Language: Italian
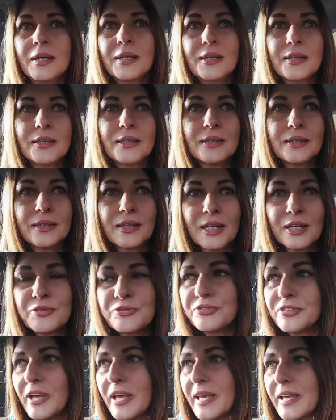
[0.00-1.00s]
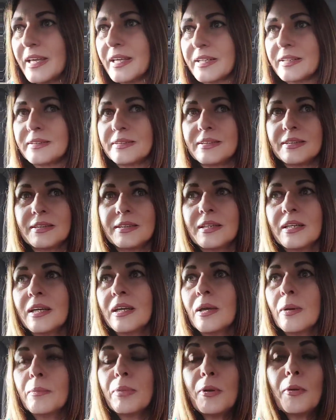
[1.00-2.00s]
eh, referti,
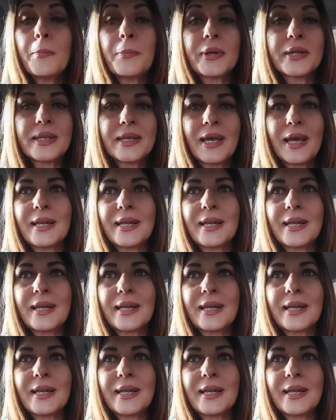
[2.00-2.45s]
proprio perché